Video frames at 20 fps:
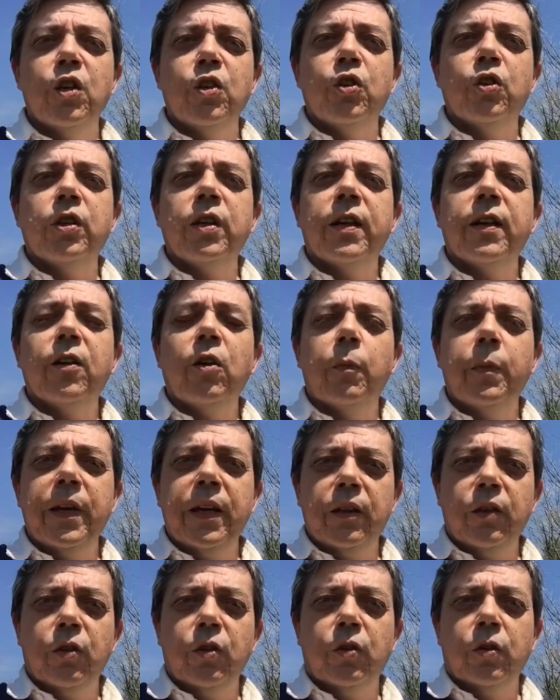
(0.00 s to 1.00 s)
Yo te
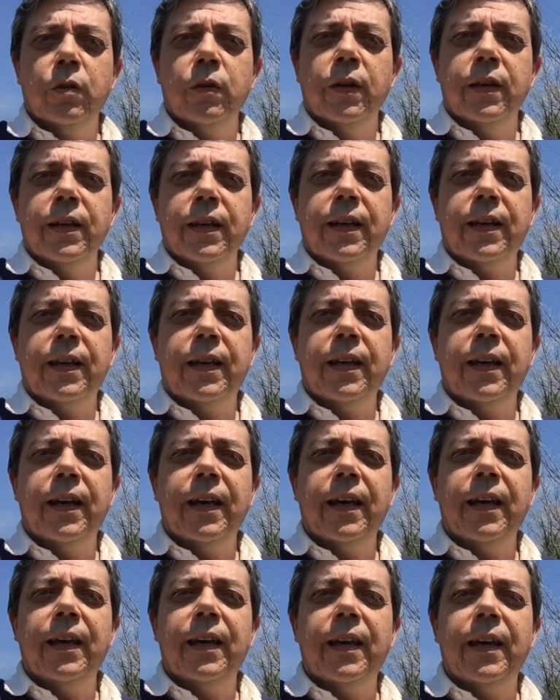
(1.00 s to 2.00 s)
recomiendo
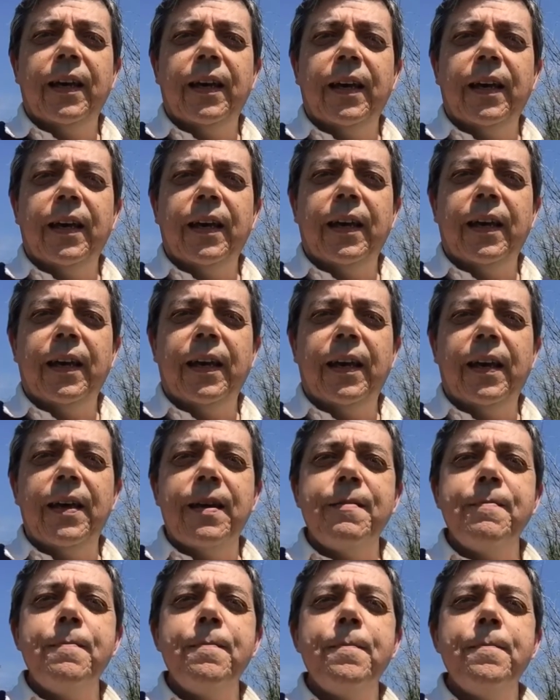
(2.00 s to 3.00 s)
que
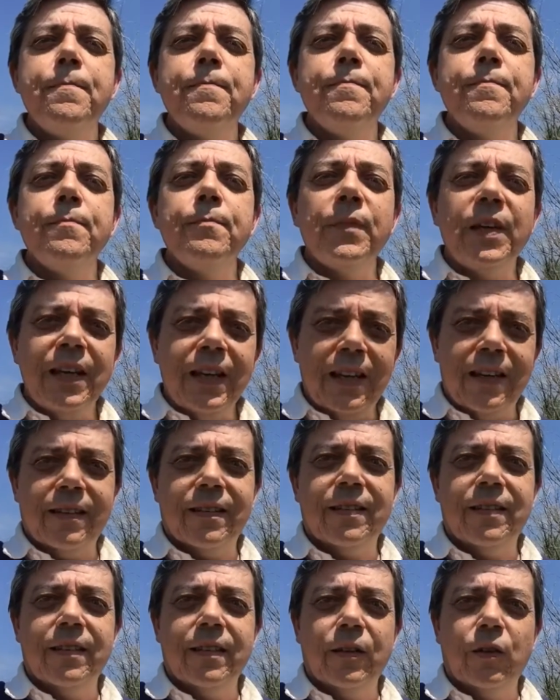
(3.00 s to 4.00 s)
eh,
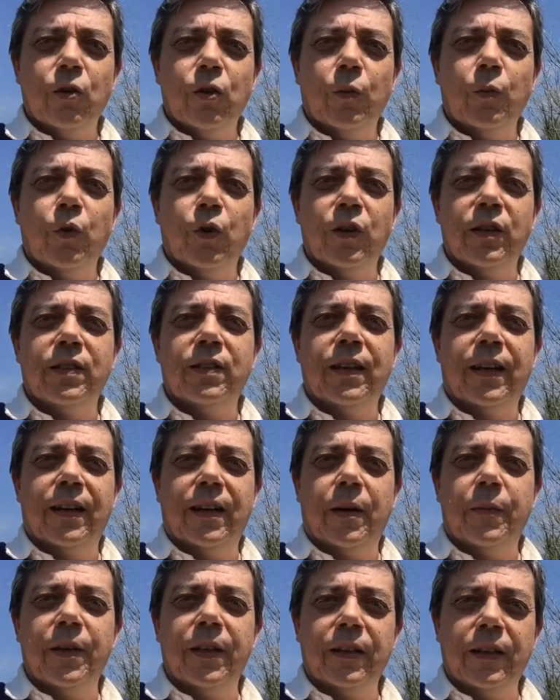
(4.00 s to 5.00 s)
mires cómo esta
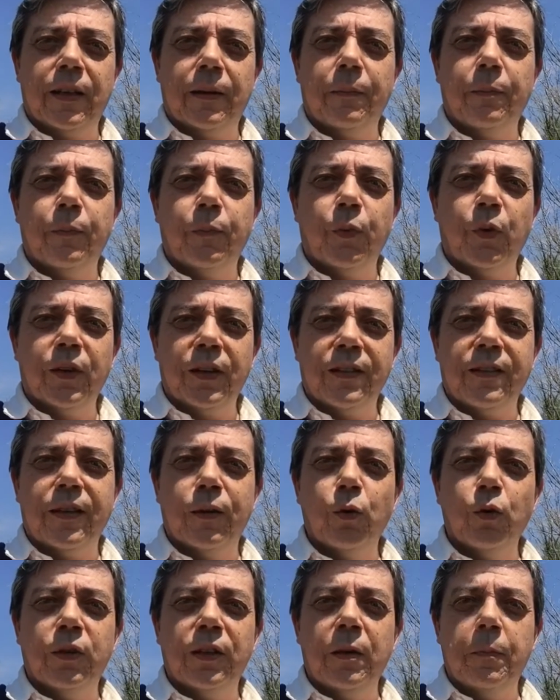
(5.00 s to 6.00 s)
herramienta puede
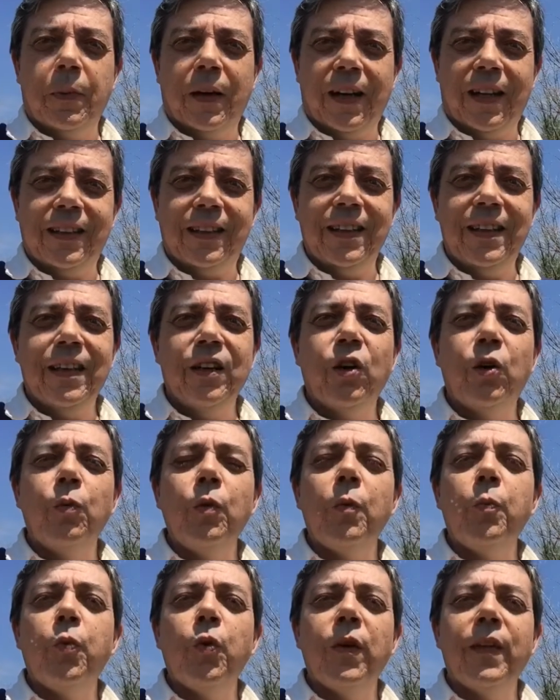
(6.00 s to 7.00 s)
ser útil para ti,
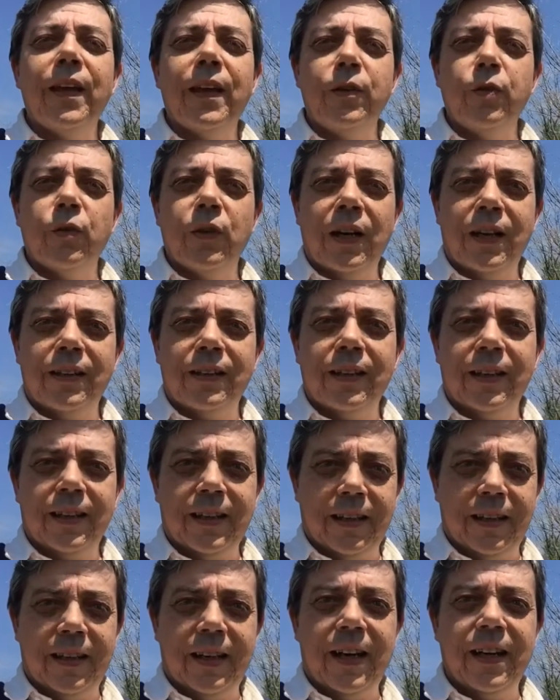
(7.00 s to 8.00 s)
cómo puede ayudarte a
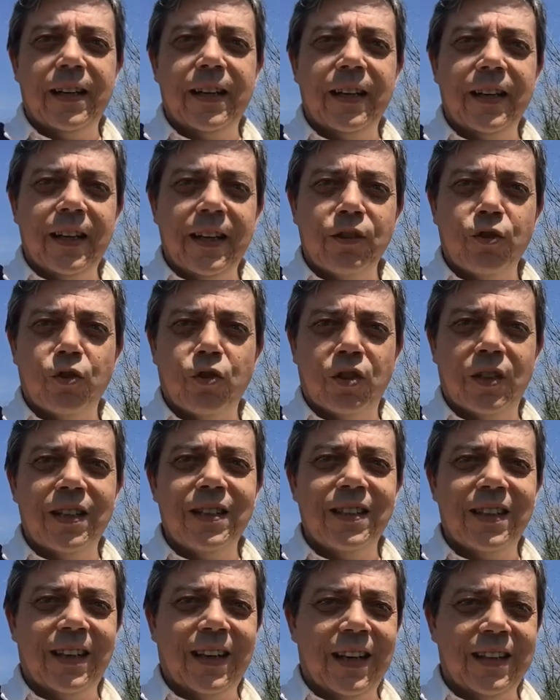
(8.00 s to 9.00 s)
generar ingresos
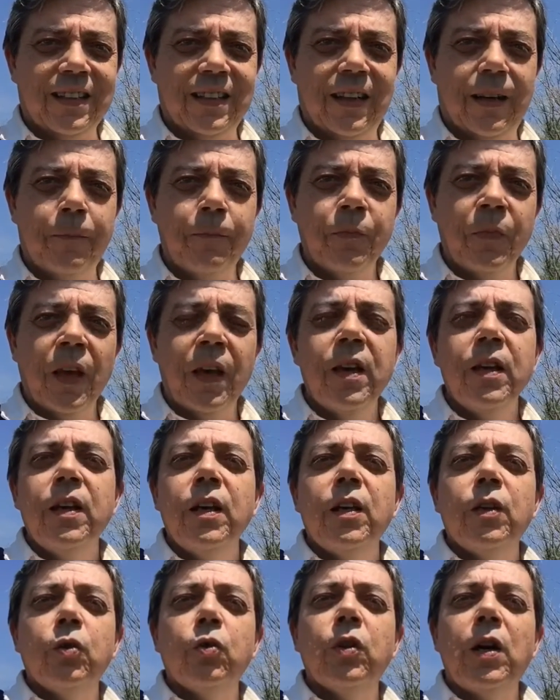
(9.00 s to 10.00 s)
desde casa
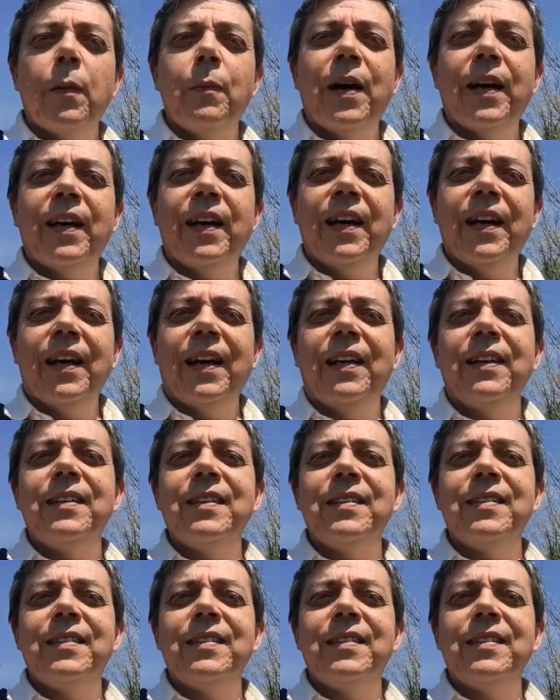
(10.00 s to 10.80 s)
de una manera